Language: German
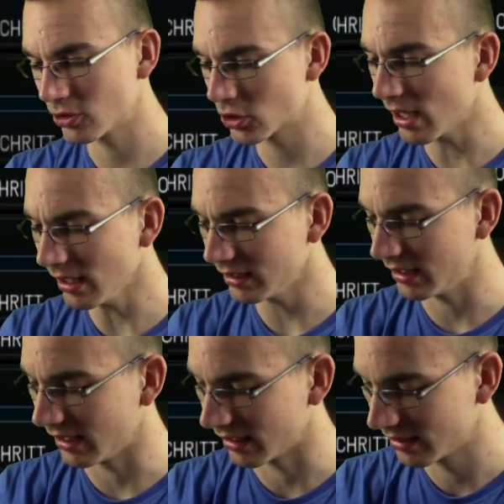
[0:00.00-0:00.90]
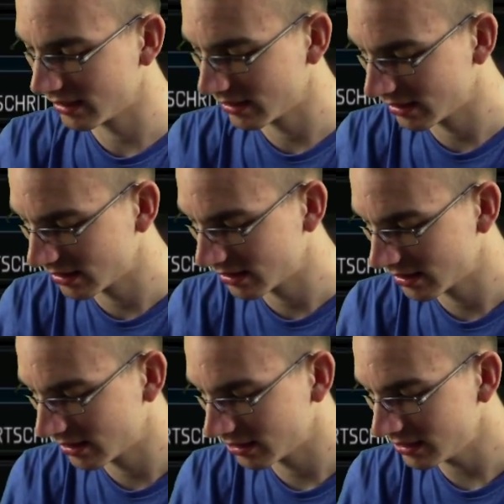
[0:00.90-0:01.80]
stark, EA.
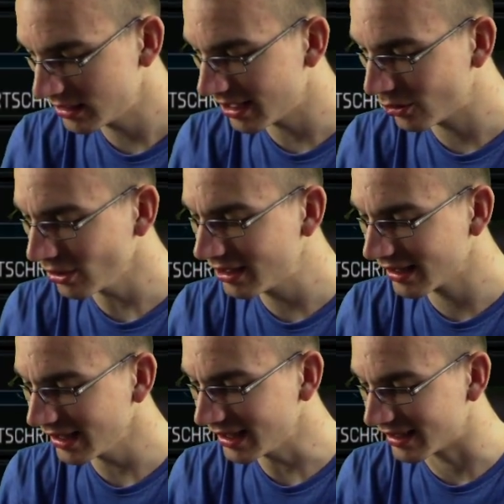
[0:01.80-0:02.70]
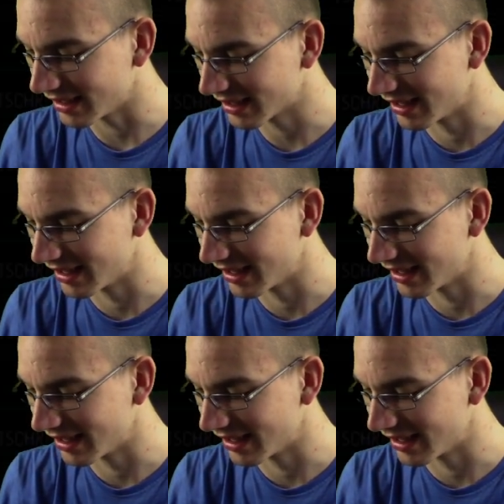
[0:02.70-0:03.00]
EA gönnt hier richtig.